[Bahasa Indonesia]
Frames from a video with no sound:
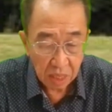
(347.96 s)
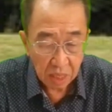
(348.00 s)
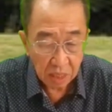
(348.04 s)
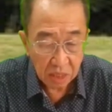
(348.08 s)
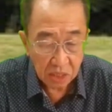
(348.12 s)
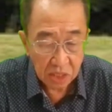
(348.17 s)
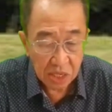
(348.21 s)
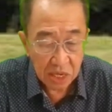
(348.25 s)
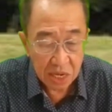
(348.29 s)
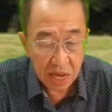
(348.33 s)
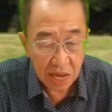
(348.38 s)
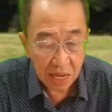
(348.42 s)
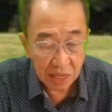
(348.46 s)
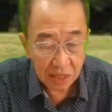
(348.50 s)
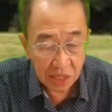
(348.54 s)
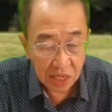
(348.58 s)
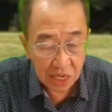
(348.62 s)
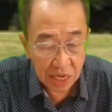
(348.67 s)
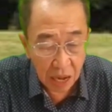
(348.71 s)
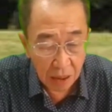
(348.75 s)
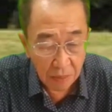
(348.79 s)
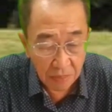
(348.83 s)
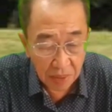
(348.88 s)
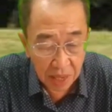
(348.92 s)
dia
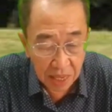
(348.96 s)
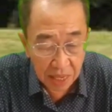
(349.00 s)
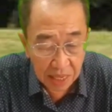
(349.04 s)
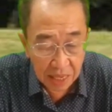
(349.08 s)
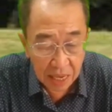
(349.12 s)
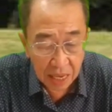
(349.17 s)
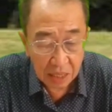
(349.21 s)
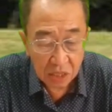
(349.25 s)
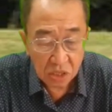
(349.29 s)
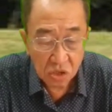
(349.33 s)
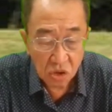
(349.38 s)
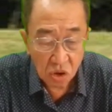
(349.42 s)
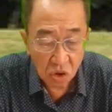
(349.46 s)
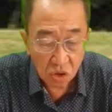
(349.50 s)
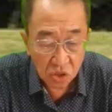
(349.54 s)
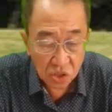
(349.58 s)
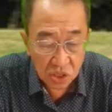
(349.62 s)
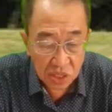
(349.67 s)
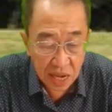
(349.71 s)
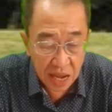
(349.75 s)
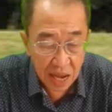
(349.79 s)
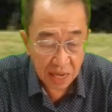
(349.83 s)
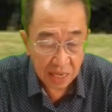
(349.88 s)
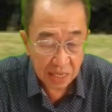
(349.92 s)
tidak mengenal
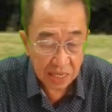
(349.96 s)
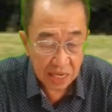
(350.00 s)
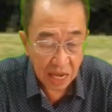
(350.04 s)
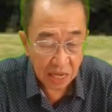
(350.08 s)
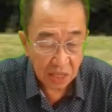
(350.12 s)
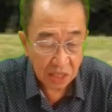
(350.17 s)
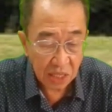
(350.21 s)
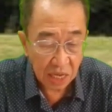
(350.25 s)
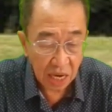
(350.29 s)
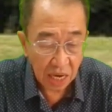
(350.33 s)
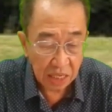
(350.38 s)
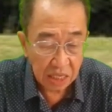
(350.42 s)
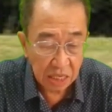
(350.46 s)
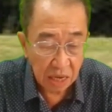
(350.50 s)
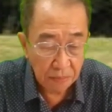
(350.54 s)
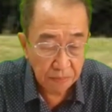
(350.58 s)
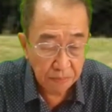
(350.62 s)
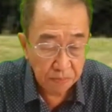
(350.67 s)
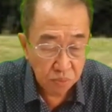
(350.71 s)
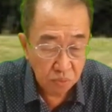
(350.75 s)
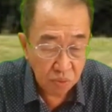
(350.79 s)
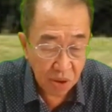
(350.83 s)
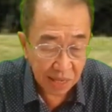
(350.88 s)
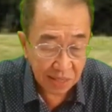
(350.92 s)
dosa yang telah
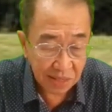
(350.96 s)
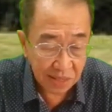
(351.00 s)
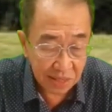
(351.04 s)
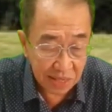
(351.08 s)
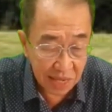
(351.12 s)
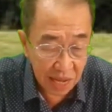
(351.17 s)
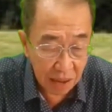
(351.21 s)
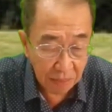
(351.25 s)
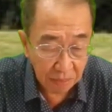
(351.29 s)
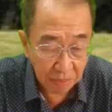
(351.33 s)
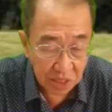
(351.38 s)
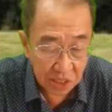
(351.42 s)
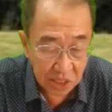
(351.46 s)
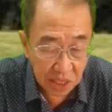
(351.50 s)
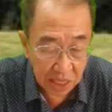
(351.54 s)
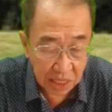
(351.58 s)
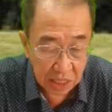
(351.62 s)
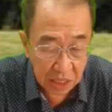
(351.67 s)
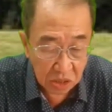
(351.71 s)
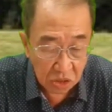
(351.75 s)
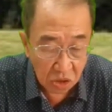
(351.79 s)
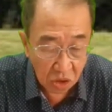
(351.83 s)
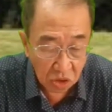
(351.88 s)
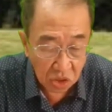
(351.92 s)
dibuatnya
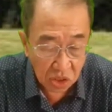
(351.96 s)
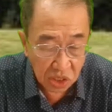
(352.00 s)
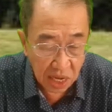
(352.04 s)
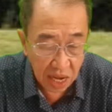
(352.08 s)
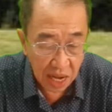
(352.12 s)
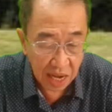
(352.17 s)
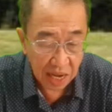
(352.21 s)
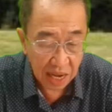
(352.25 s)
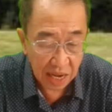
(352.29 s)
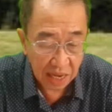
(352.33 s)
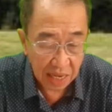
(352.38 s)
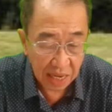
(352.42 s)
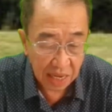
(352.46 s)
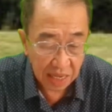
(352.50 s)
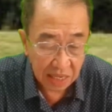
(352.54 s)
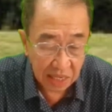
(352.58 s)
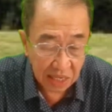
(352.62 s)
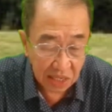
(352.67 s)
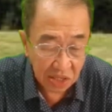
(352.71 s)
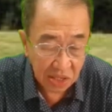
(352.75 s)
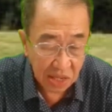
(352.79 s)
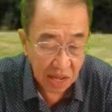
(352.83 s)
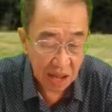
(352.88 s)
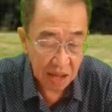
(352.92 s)
menjadi dosa karena
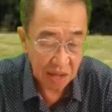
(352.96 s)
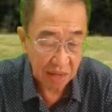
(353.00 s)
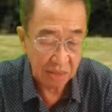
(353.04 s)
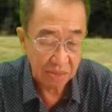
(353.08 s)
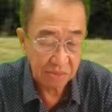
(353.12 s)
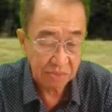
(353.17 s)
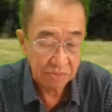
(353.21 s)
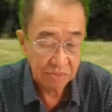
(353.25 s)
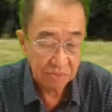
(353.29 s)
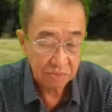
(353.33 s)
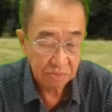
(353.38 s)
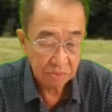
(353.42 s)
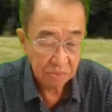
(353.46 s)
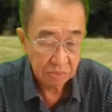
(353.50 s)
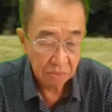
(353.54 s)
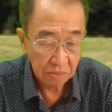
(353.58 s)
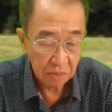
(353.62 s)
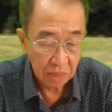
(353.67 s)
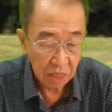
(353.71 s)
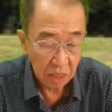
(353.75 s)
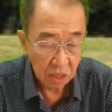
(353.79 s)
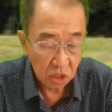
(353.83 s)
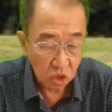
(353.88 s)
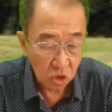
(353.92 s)
kita
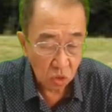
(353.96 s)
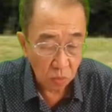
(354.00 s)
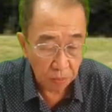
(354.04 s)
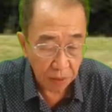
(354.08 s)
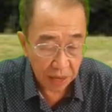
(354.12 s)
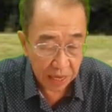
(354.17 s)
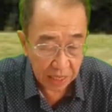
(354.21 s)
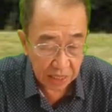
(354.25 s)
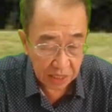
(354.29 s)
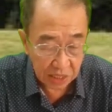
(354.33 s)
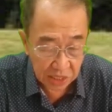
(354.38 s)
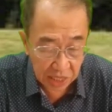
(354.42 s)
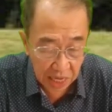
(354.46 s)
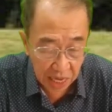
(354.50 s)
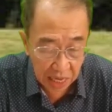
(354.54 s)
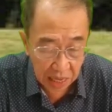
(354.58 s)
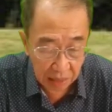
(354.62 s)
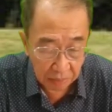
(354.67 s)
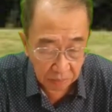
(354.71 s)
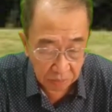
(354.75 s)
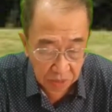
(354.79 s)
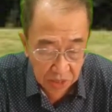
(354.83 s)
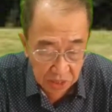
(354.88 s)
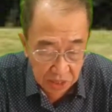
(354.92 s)
supaya
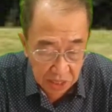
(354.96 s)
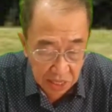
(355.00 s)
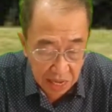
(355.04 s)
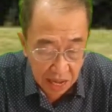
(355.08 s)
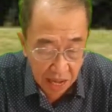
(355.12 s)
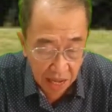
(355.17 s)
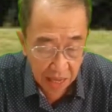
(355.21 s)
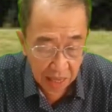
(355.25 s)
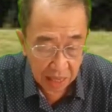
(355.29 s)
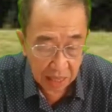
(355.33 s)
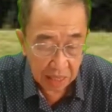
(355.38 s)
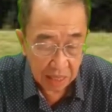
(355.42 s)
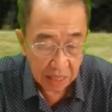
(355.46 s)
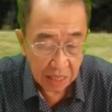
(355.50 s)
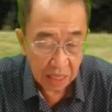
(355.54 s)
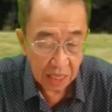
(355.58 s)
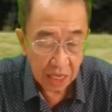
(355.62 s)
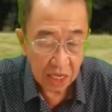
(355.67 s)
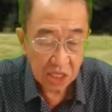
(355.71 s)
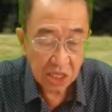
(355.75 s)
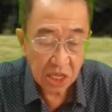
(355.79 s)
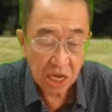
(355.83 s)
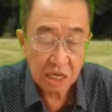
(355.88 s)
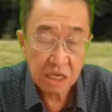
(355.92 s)
dalam dia
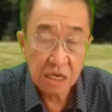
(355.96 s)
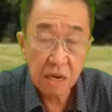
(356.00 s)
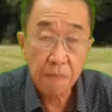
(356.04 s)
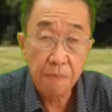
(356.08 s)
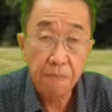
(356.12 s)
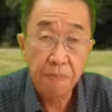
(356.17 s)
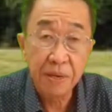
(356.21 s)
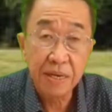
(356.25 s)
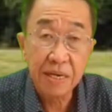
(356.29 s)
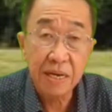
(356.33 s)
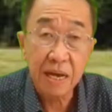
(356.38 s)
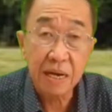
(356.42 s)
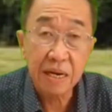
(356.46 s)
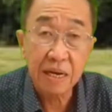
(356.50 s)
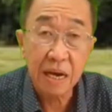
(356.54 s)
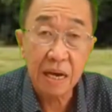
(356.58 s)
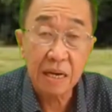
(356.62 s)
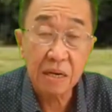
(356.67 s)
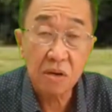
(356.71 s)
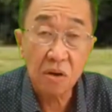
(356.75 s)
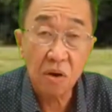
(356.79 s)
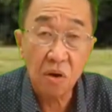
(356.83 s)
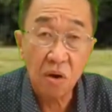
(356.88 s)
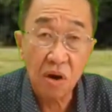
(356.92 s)
kita
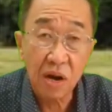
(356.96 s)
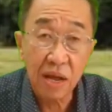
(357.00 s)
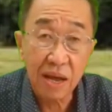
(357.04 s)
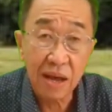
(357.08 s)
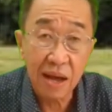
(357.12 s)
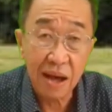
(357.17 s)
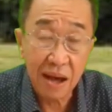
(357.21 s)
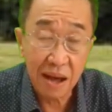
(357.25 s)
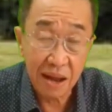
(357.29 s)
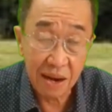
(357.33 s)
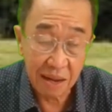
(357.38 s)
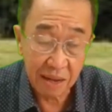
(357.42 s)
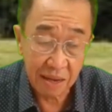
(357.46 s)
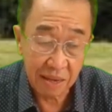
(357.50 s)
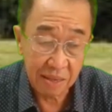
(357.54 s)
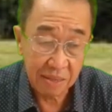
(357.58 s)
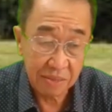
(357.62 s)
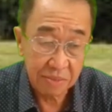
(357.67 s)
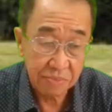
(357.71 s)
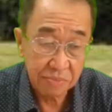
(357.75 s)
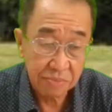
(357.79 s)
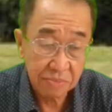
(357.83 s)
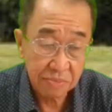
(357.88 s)
dibenarkan oleh Allah.